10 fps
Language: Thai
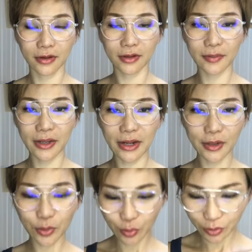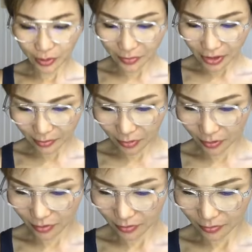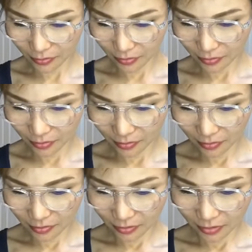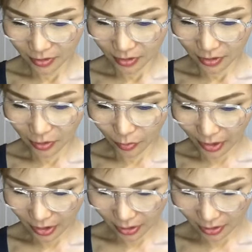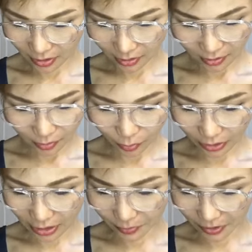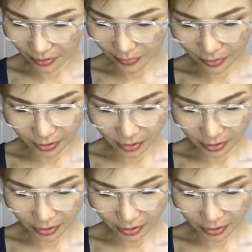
เราจะไปแลดูเงียบๆเนาะหรือว่ากดอะไรผิดหรือเปล่า